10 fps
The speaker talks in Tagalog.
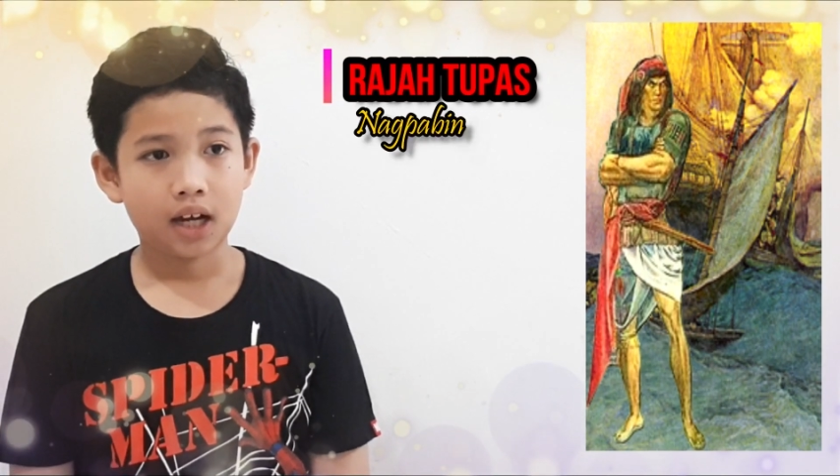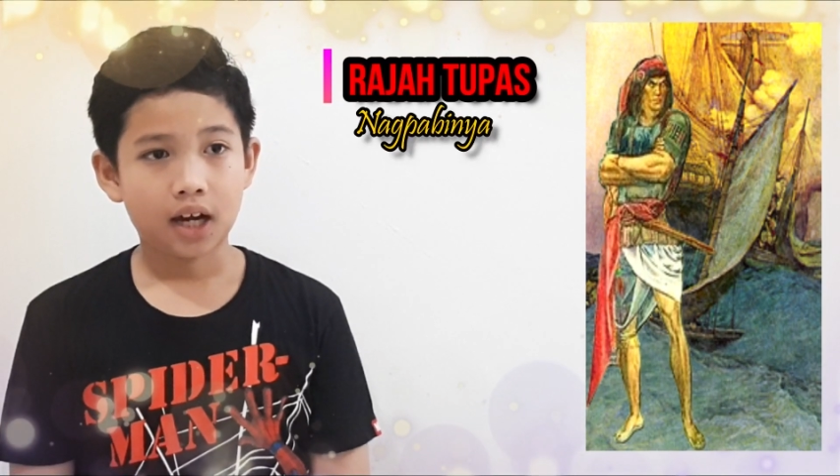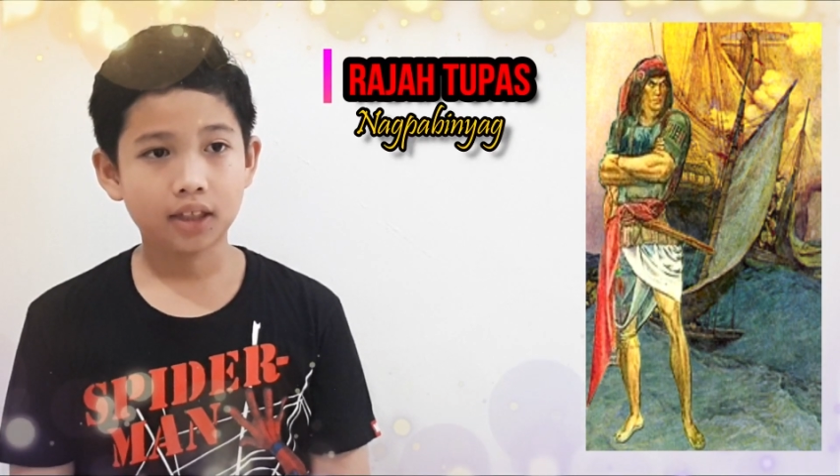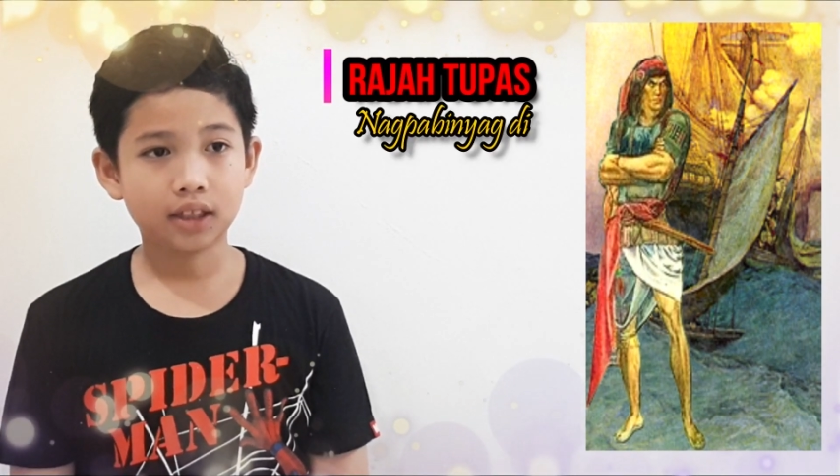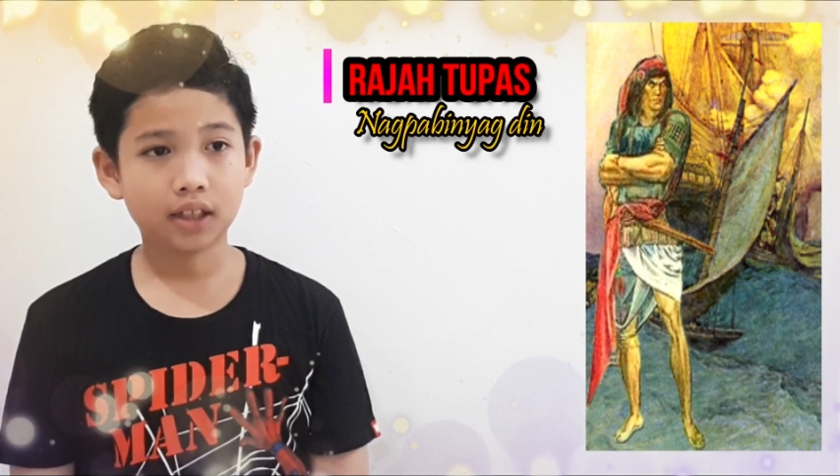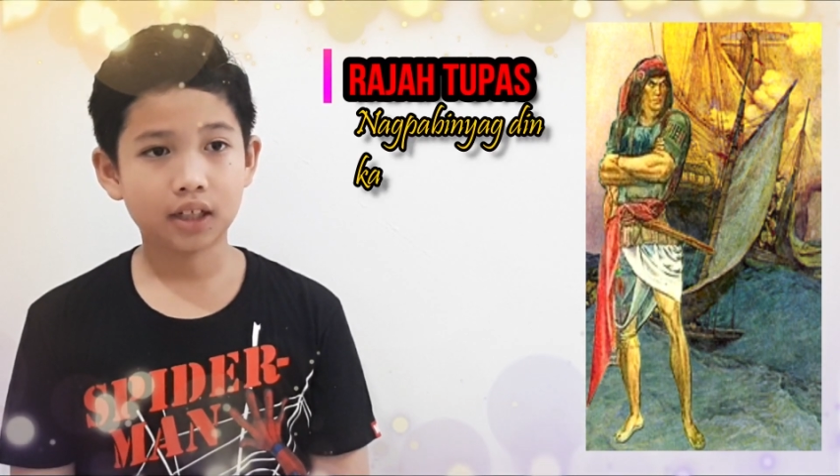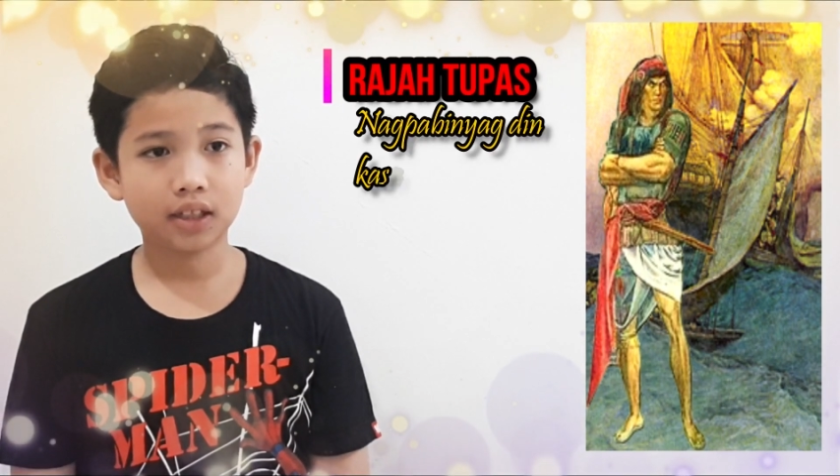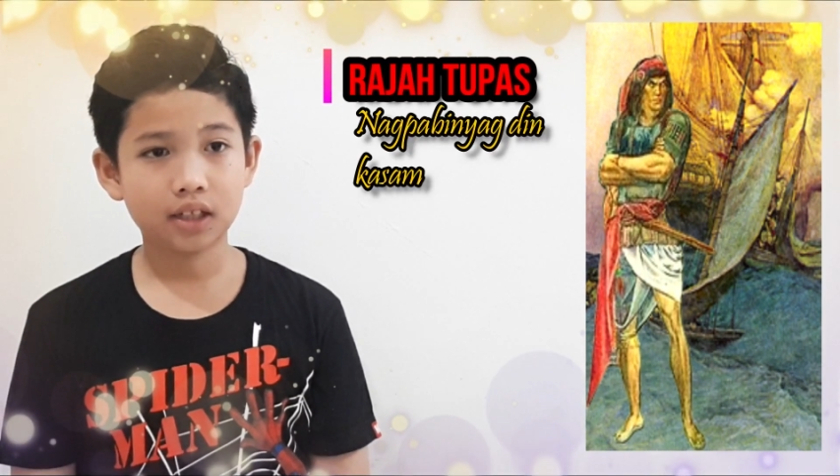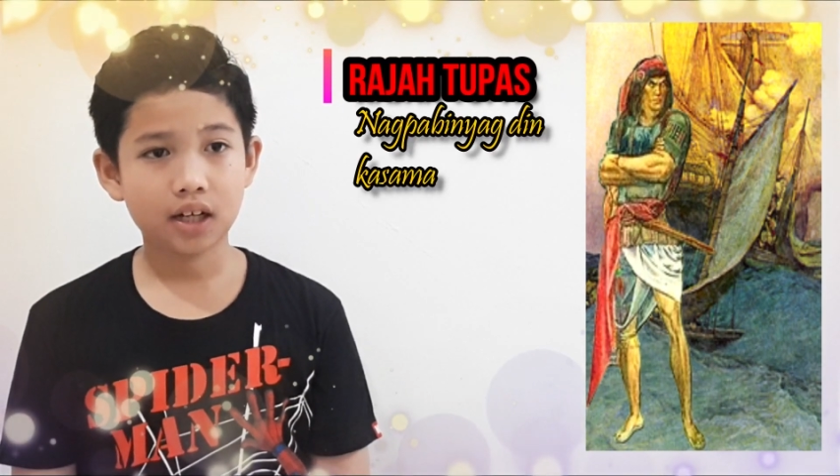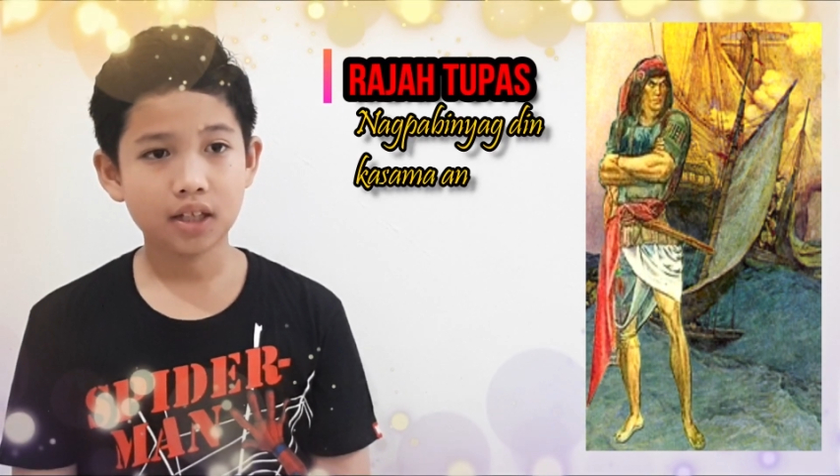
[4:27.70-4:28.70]
at ang
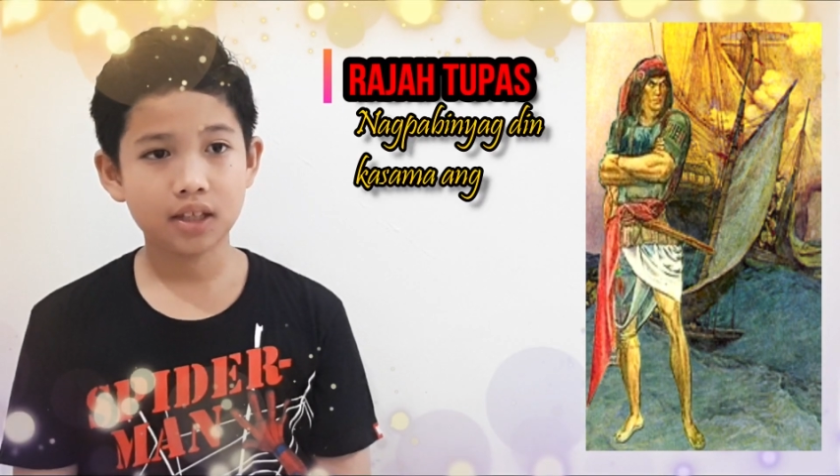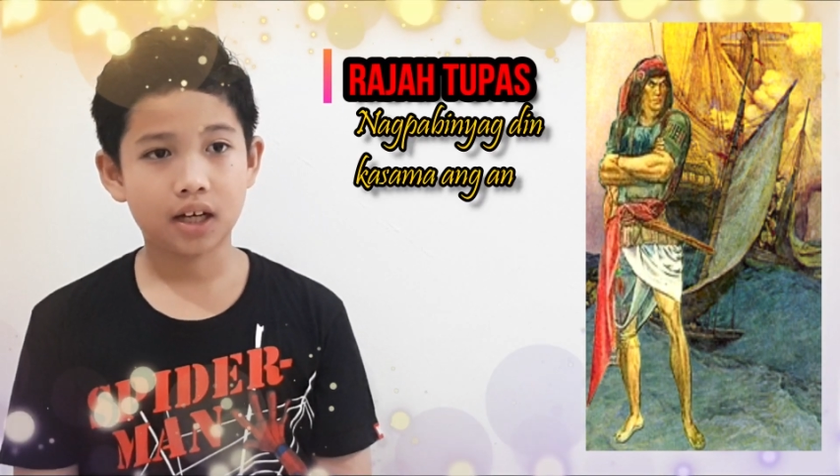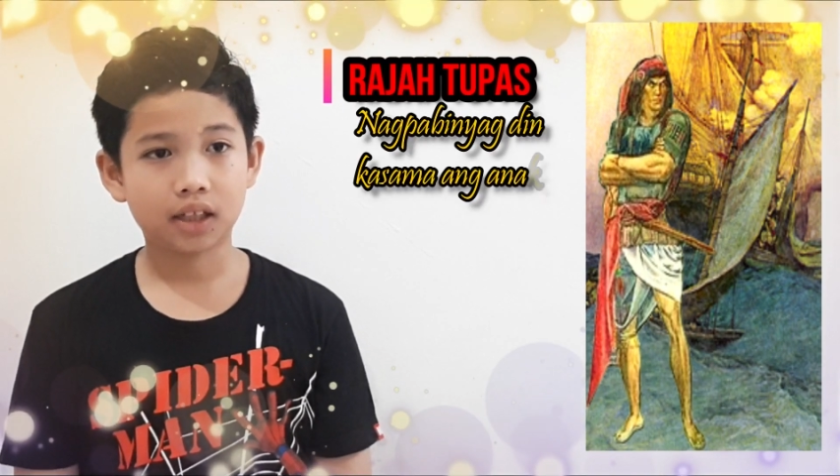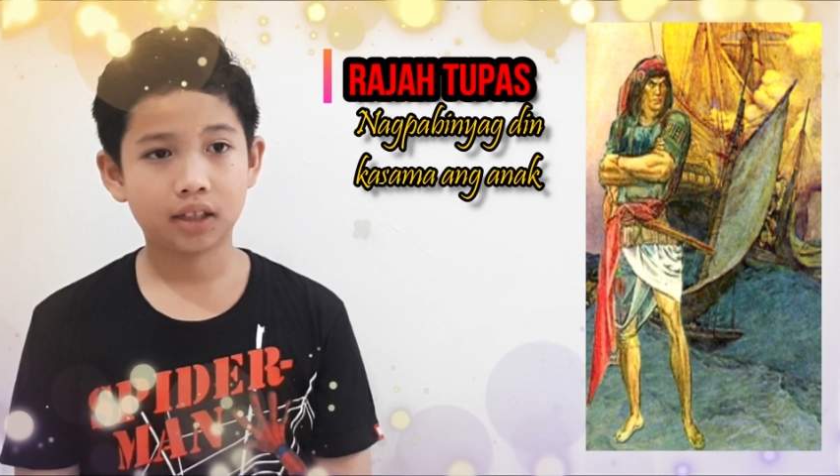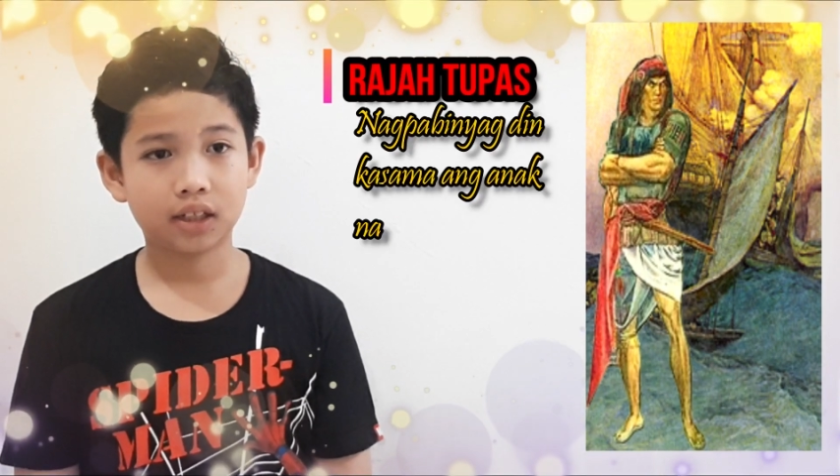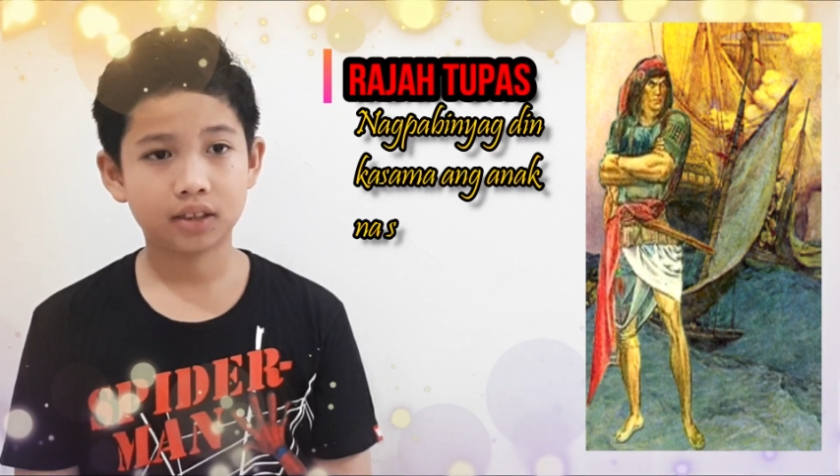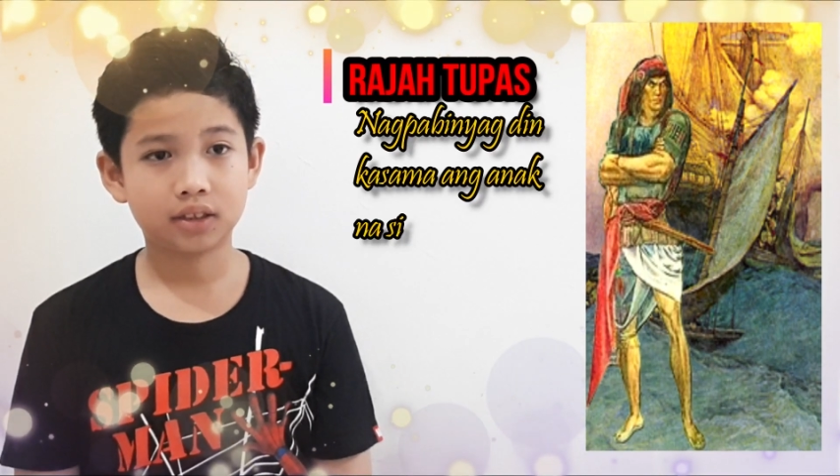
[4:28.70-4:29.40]
kanyang anak na